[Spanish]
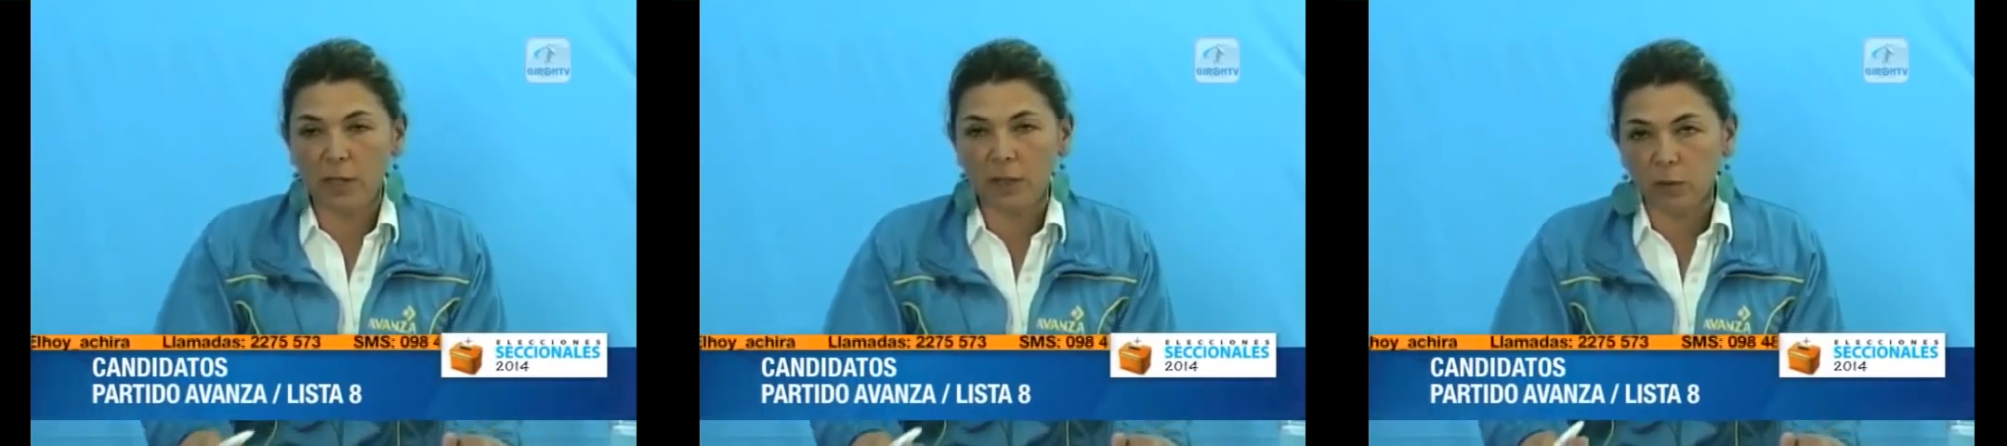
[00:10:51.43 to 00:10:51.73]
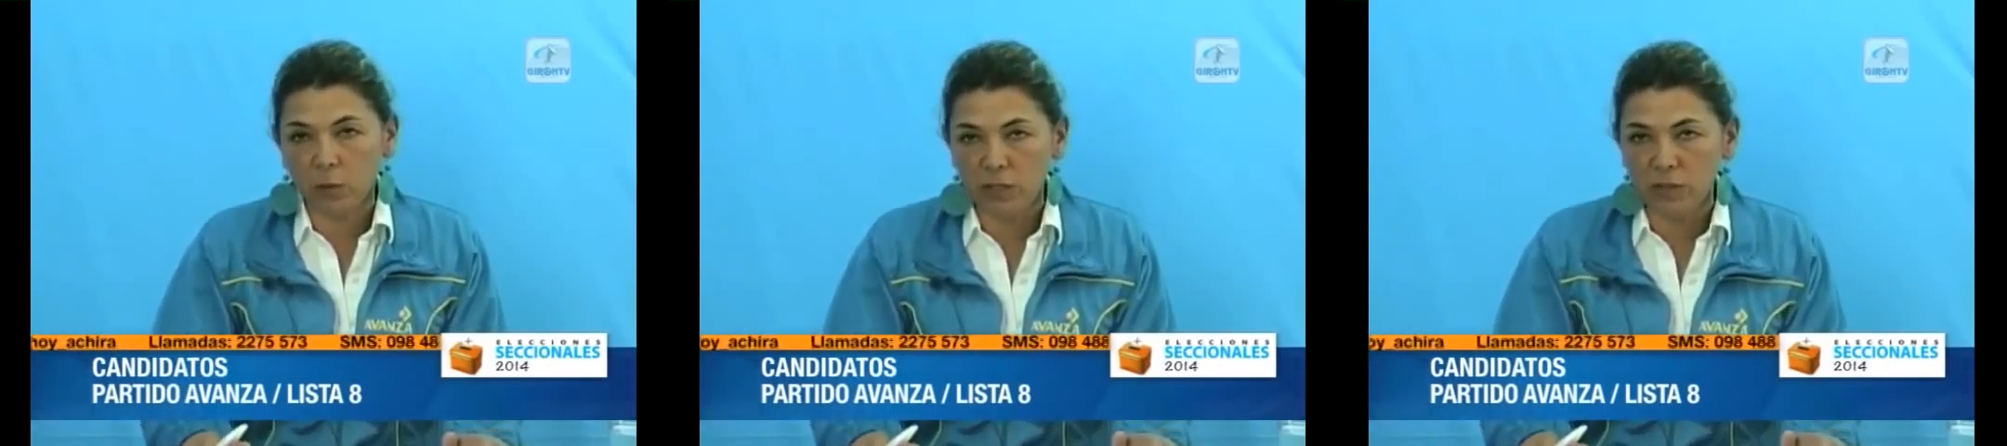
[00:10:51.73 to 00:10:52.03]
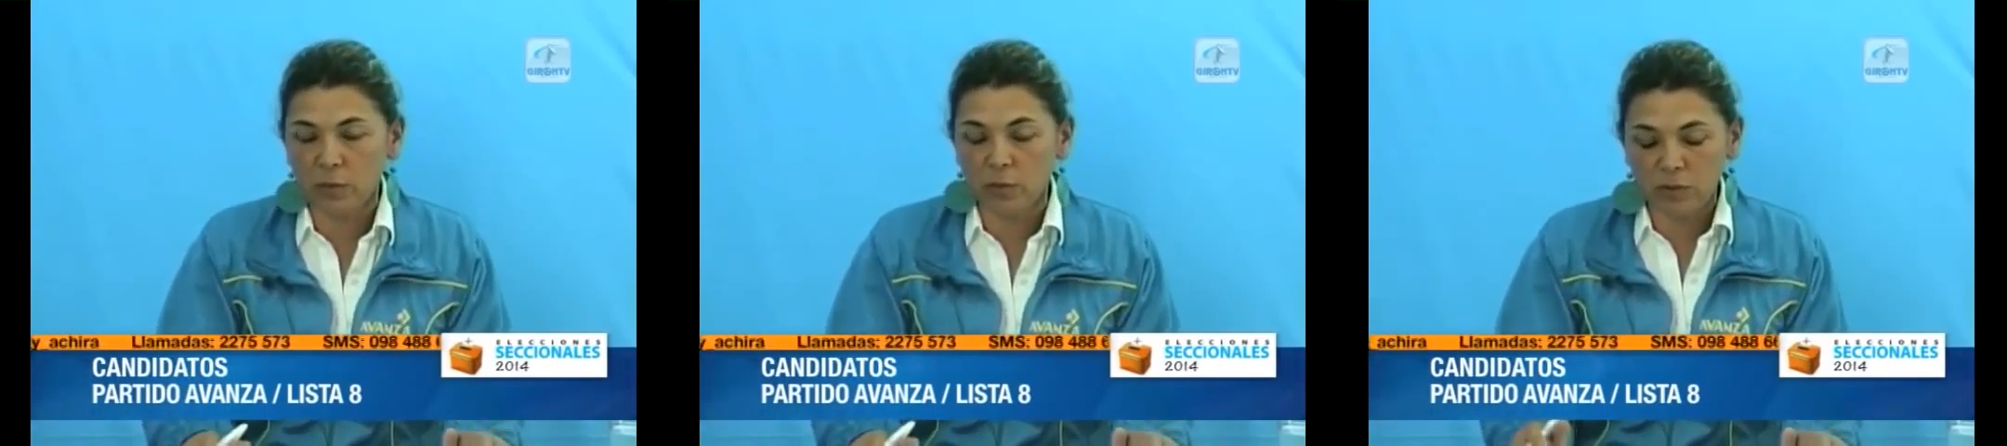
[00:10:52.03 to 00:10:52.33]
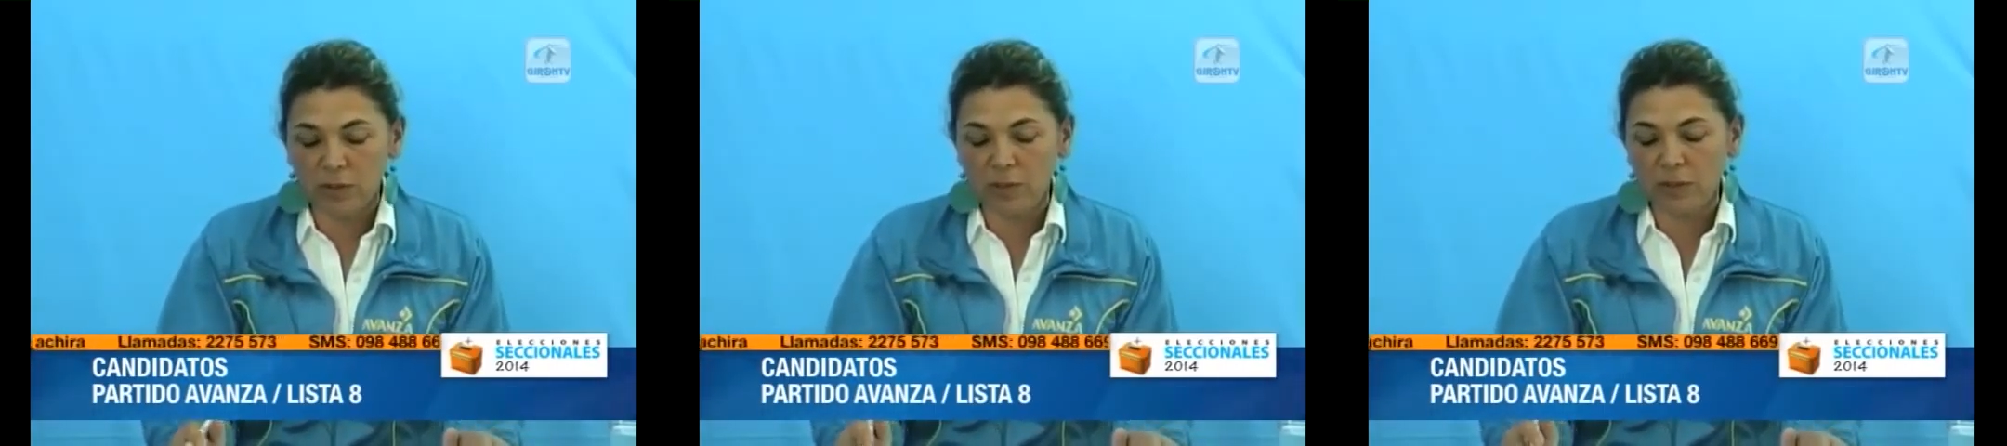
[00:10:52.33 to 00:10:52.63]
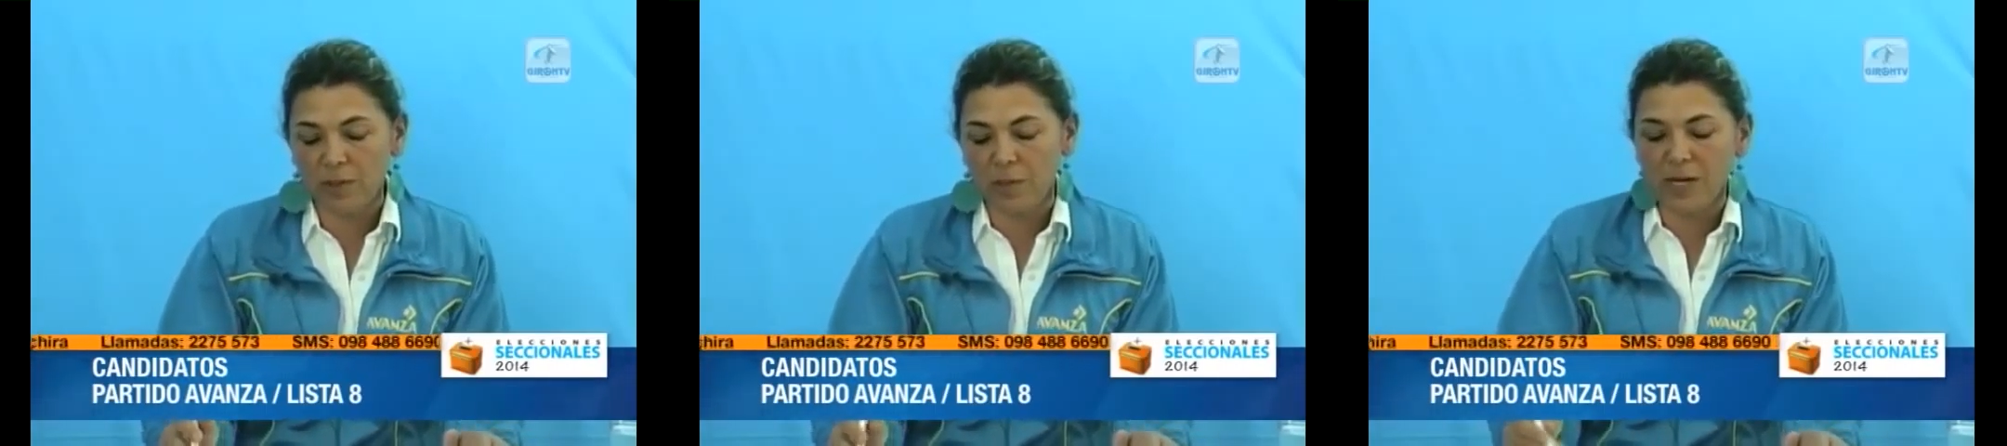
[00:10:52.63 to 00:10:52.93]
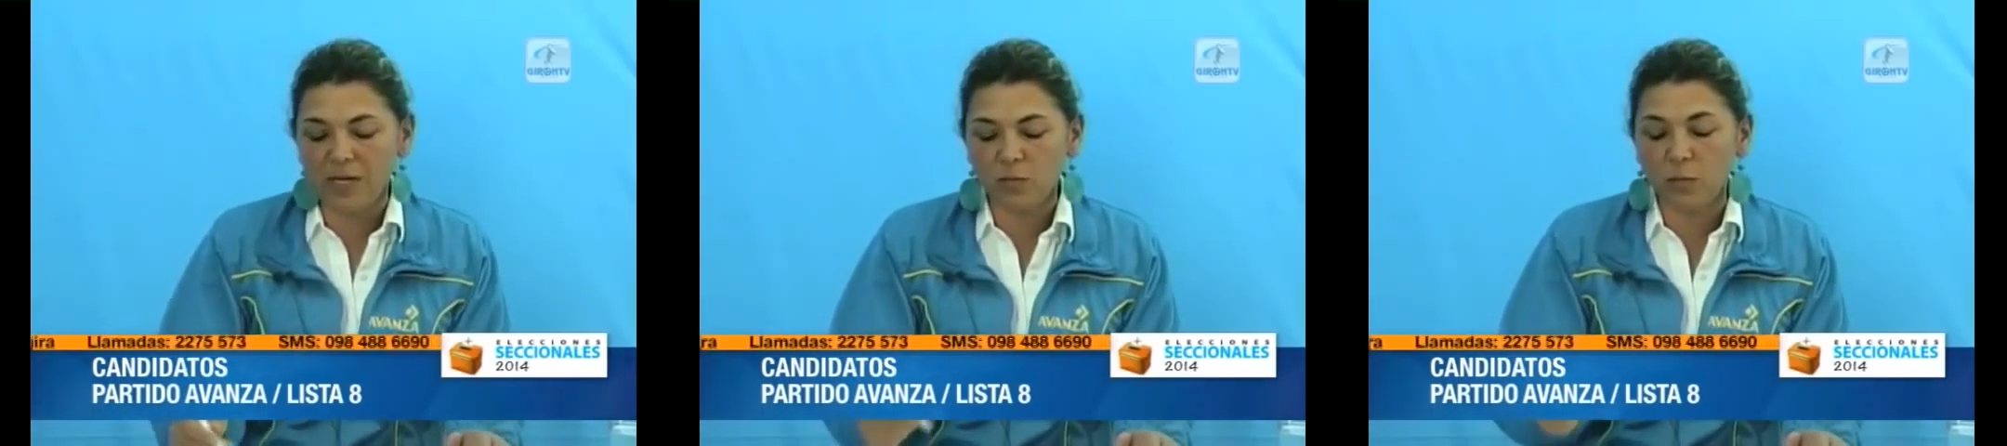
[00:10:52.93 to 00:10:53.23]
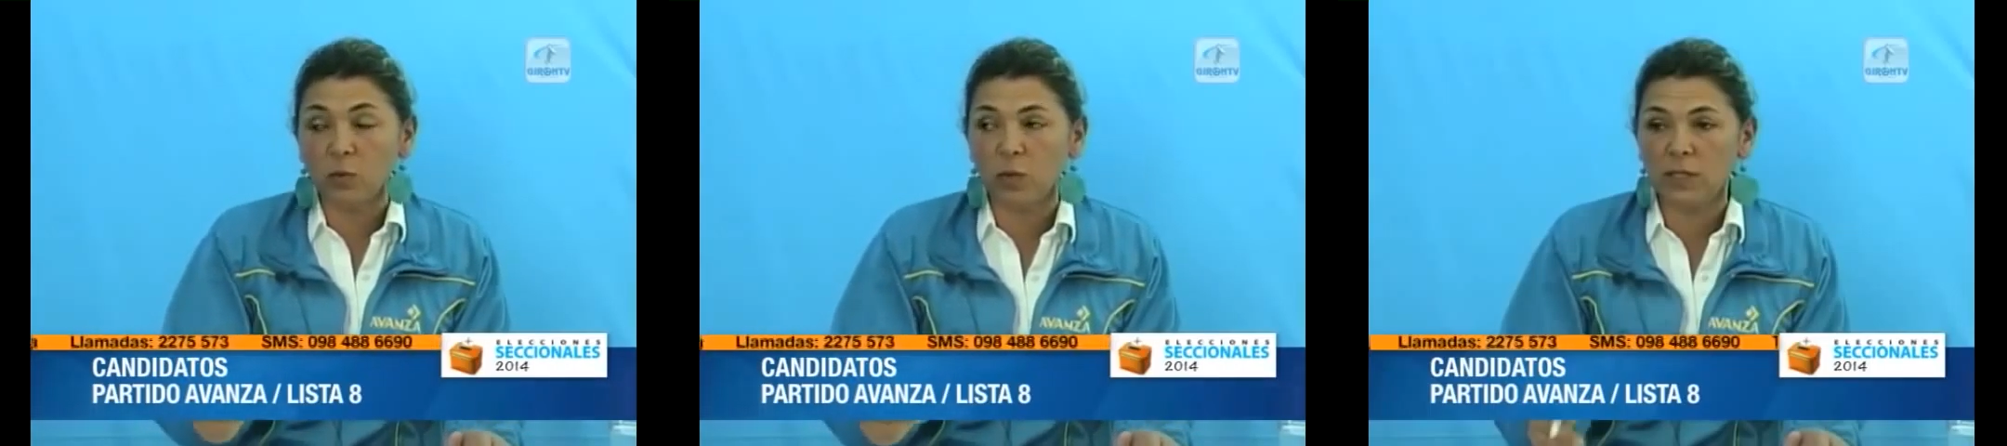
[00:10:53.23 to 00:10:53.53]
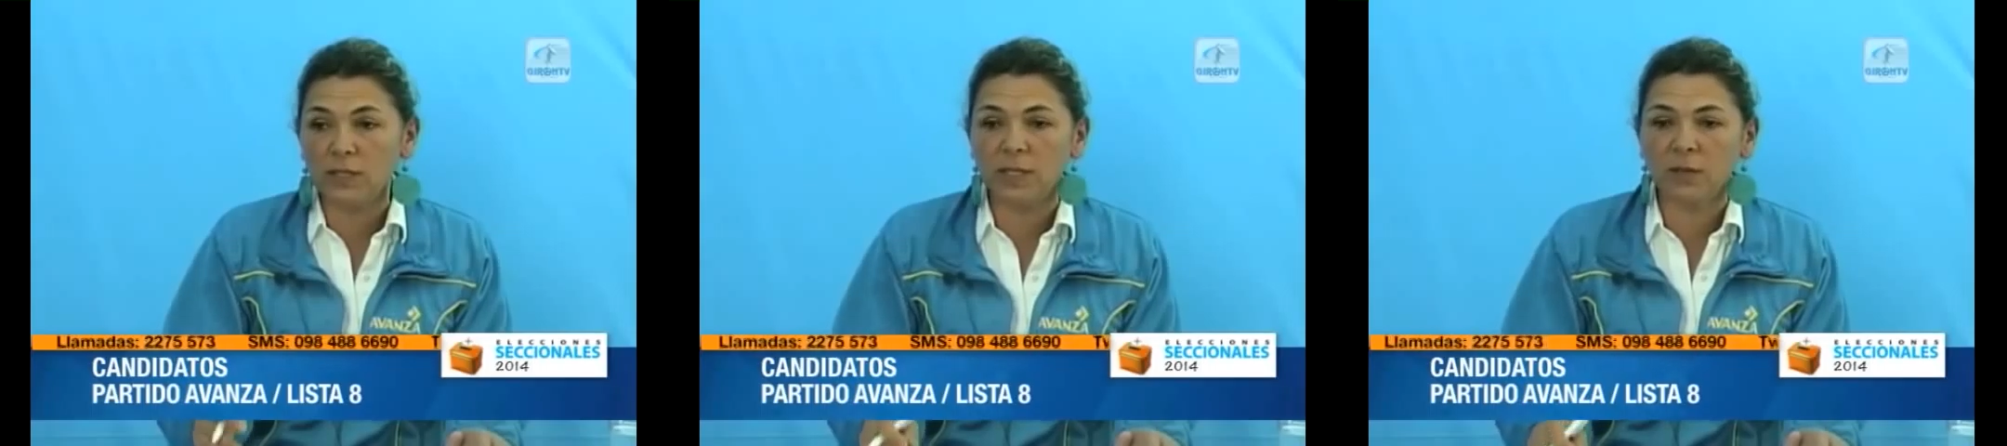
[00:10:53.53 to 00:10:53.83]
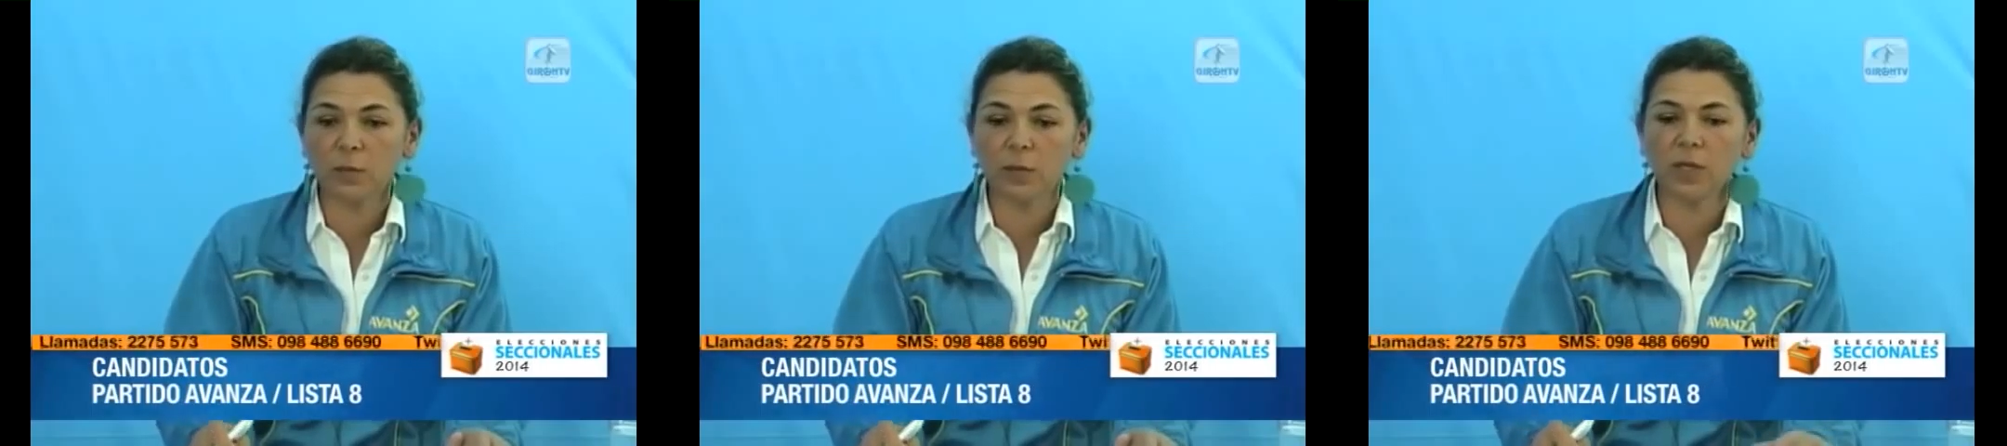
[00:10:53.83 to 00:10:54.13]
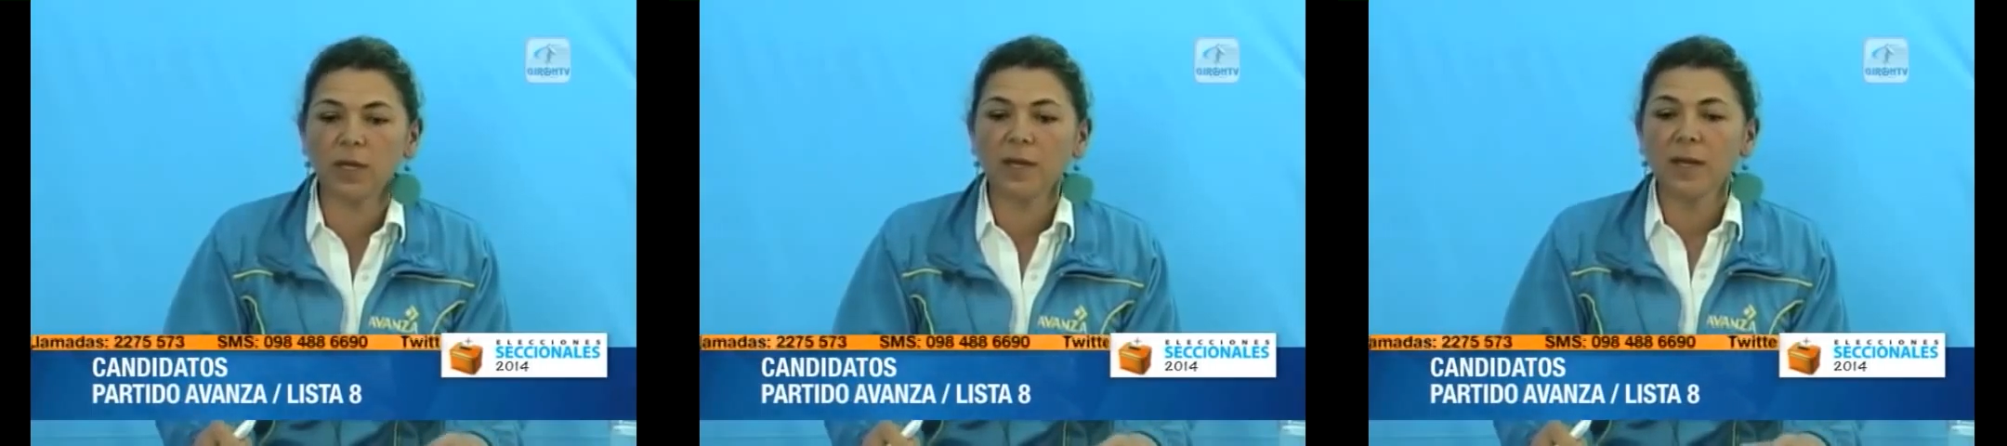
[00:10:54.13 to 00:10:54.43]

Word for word: en turismo justamente para ir puntualizando, porque